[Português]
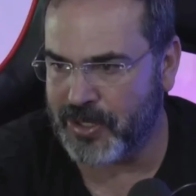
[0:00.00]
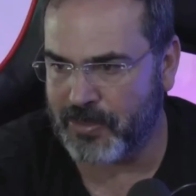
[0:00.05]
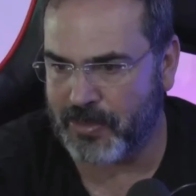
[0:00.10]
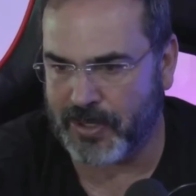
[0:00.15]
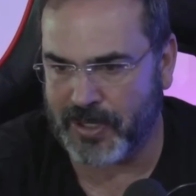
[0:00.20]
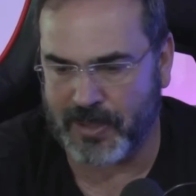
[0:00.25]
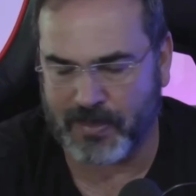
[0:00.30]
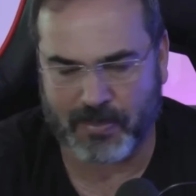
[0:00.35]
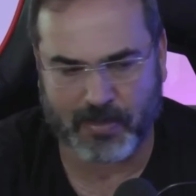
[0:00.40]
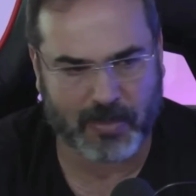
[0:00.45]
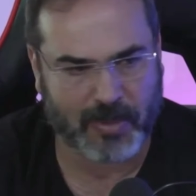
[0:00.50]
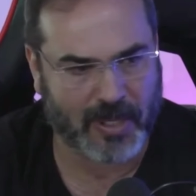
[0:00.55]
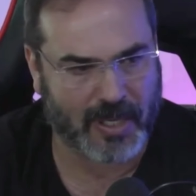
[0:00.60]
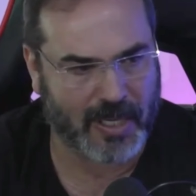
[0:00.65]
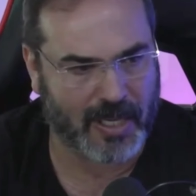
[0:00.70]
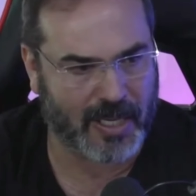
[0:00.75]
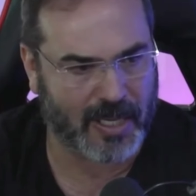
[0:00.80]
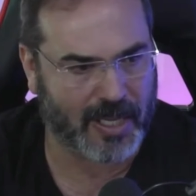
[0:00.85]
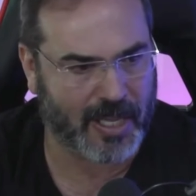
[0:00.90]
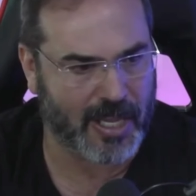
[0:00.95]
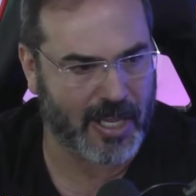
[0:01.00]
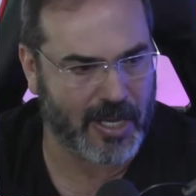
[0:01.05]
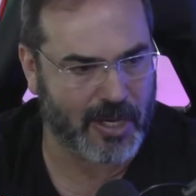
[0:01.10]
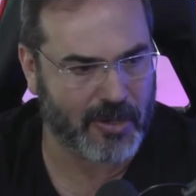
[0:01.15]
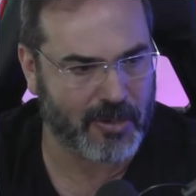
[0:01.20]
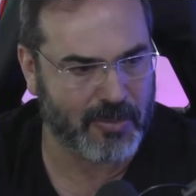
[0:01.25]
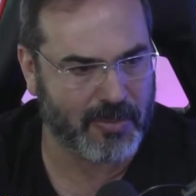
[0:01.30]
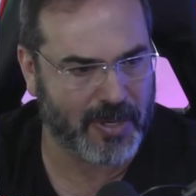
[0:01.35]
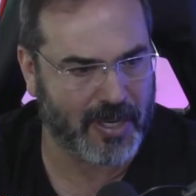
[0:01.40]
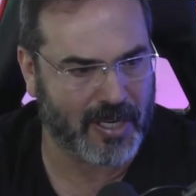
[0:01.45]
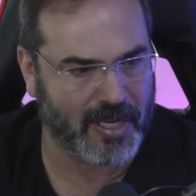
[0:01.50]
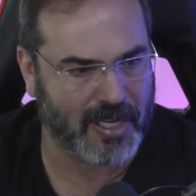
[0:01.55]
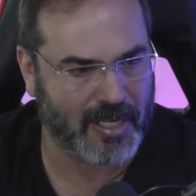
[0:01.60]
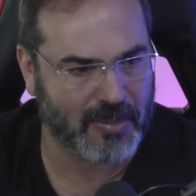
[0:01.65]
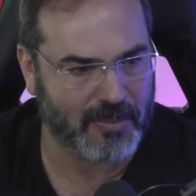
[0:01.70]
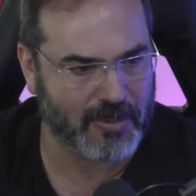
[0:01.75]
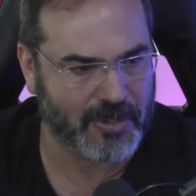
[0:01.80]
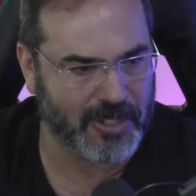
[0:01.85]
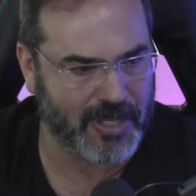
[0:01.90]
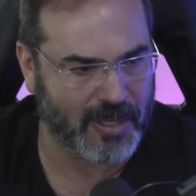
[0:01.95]
por exemplo, quem era de Berlim
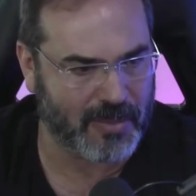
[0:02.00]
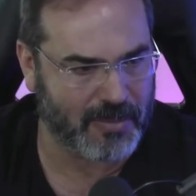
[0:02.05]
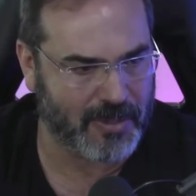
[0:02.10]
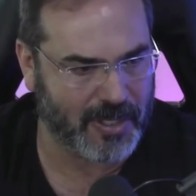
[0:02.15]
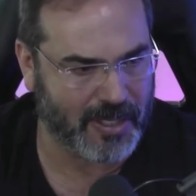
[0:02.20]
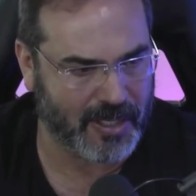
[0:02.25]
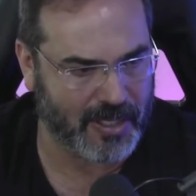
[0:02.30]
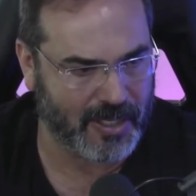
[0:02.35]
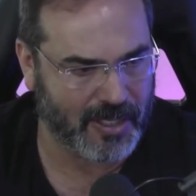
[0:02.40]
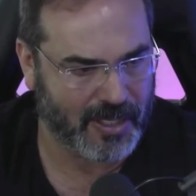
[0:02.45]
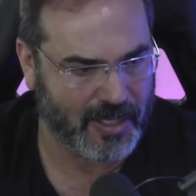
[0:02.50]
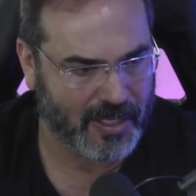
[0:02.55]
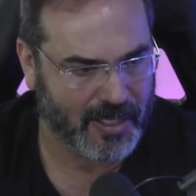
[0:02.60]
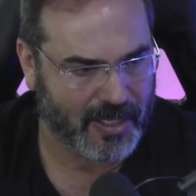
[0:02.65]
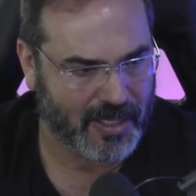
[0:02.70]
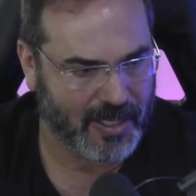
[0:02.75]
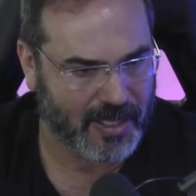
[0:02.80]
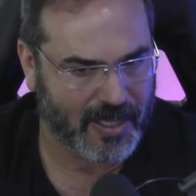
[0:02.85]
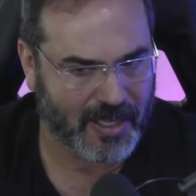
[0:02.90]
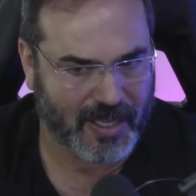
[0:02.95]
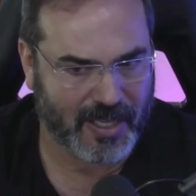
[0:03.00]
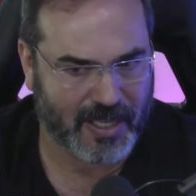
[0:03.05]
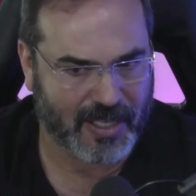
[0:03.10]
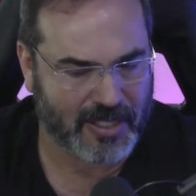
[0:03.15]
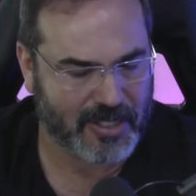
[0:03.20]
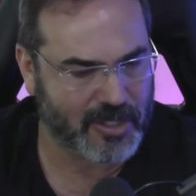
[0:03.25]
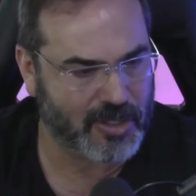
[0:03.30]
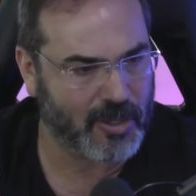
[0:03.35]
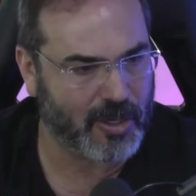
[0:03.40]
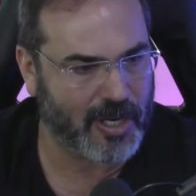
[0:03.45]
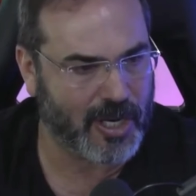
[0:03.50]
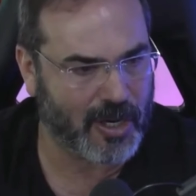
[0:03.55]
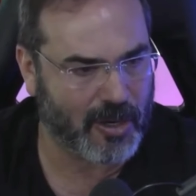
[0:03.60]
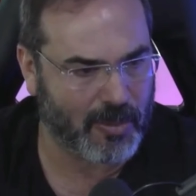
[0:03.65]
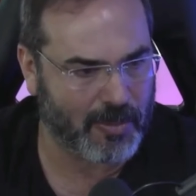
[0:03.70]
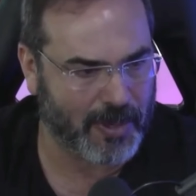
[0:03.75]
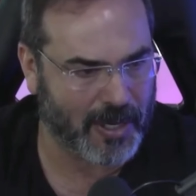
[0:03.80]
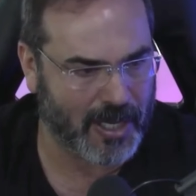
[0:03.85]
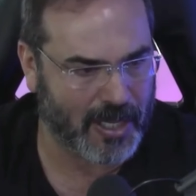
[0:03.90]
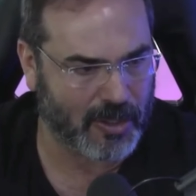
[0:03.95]
não podia abrir é, se tornar
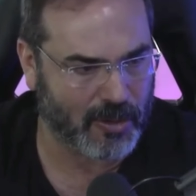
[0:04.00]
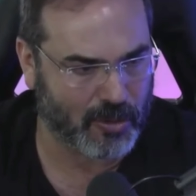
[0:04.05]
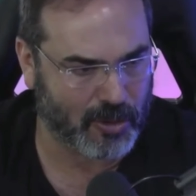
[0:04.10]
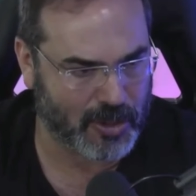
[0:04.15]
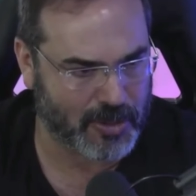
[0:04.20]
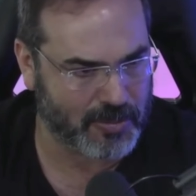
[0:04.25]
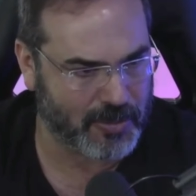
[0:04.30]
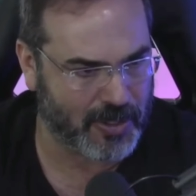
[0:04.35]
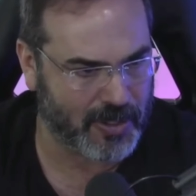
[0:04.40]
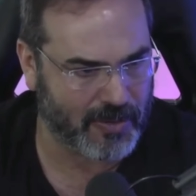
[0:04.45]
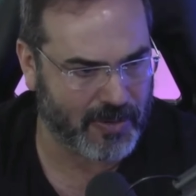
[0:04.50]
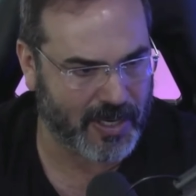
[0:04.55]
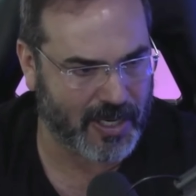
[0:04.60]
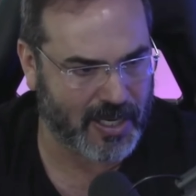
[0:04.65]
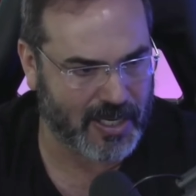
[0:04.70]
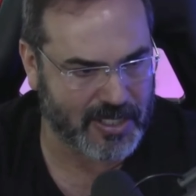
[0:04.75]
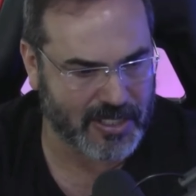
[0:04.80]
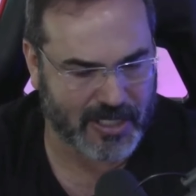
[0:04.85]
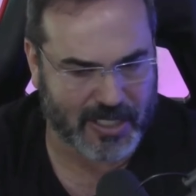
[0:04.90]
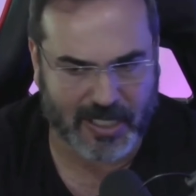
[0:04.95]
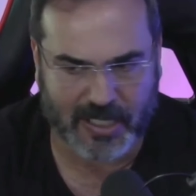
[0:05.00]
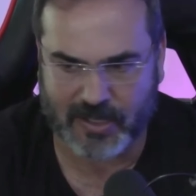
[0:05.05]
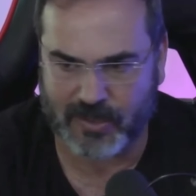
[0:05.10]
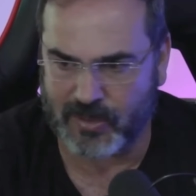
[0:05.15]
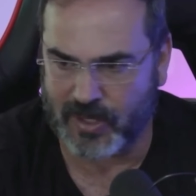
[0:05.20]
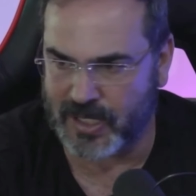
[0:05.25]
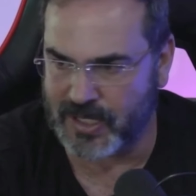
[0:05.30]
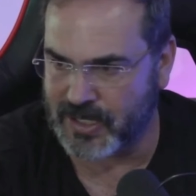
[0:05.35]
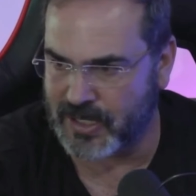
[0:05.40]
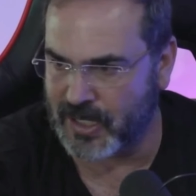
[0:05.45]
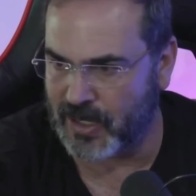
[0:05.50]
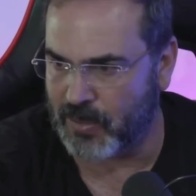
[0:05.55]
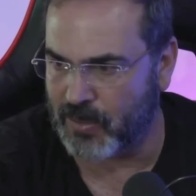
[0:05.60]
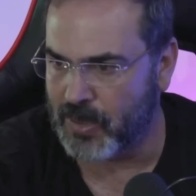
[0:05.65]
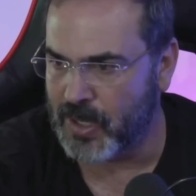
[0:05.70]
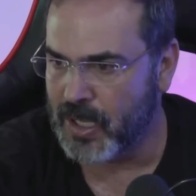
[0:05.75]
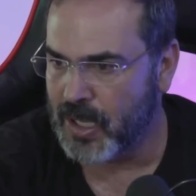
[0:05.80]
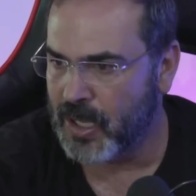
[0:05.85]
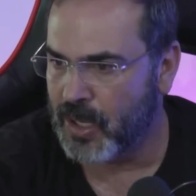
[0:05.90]
cooperado nosso, porque não era de atuação.